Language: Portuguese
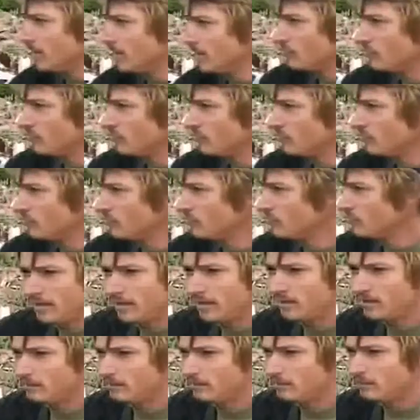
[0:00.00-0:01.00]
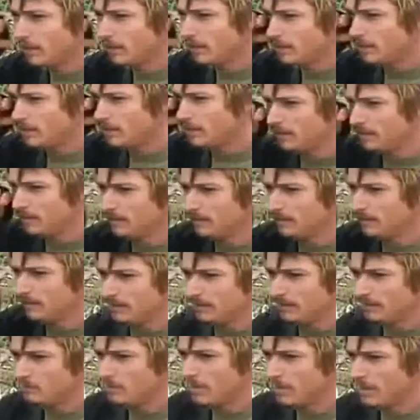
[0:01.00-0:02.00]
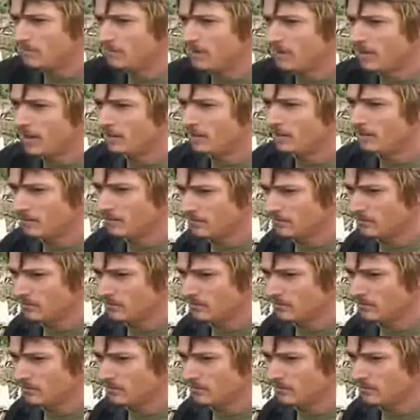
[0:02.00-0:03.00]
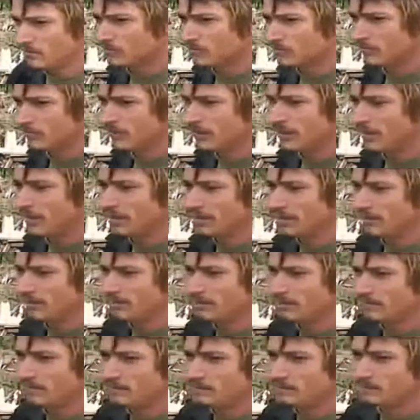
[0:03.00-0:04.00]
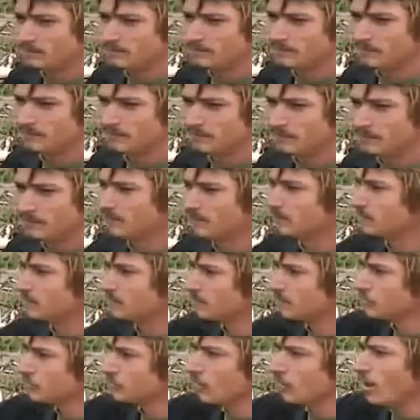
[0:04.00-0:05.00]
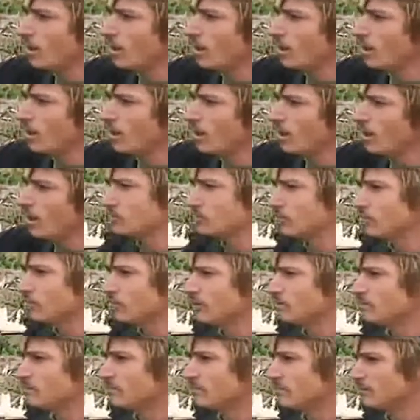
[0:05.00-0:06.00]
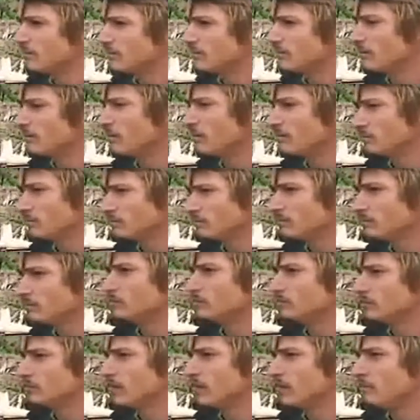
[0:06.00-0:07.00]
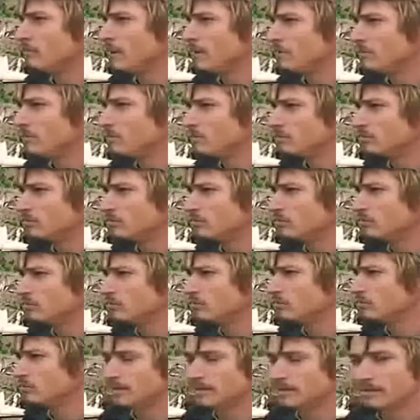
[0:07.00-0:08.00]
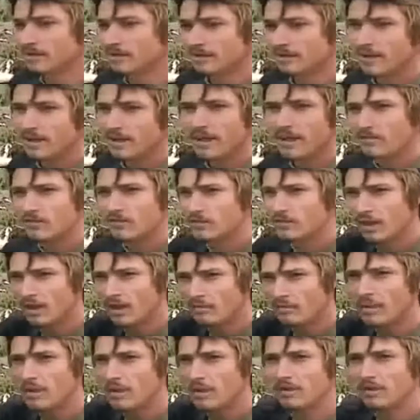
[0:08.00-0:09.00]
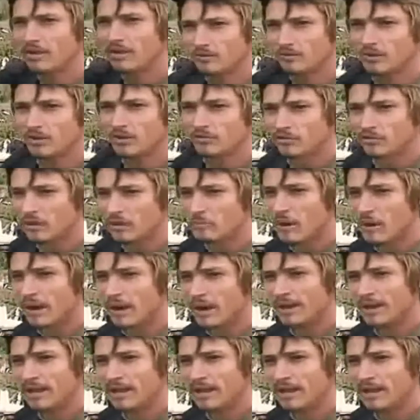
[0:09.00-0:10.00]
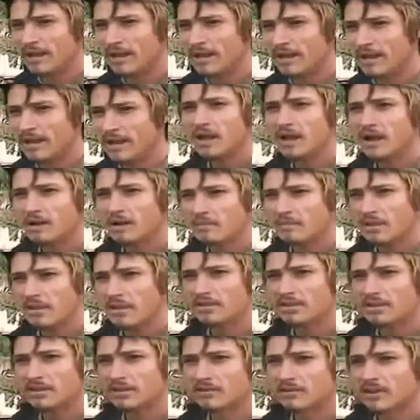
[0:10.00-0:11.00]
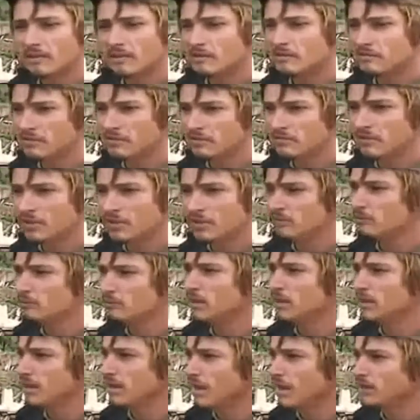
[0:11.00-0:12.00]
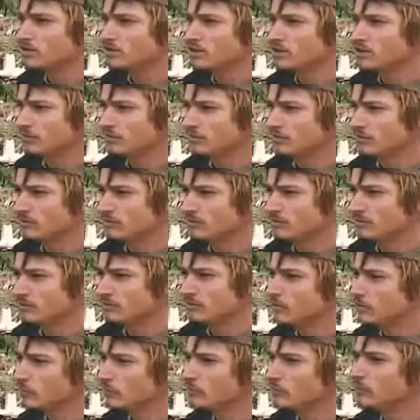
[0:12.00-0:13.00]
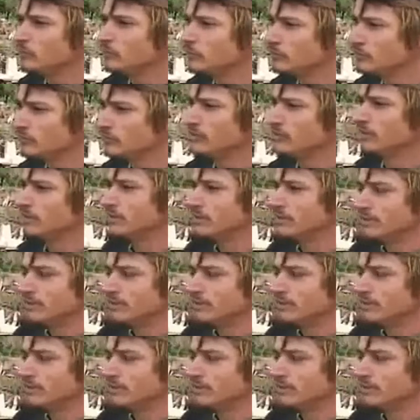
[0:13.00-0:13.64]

que eles fazem aí, no meio de como é que fala, que eu falo para você, é, soja, essas coisas aí para fazer uma, um, né, mesmo um, é que os caras pegam, eu tenho uns aparelhos dentro da minha cabeça aqui, sabe? Eu vivo sendo brincado e chacotado na mão de todo mundo.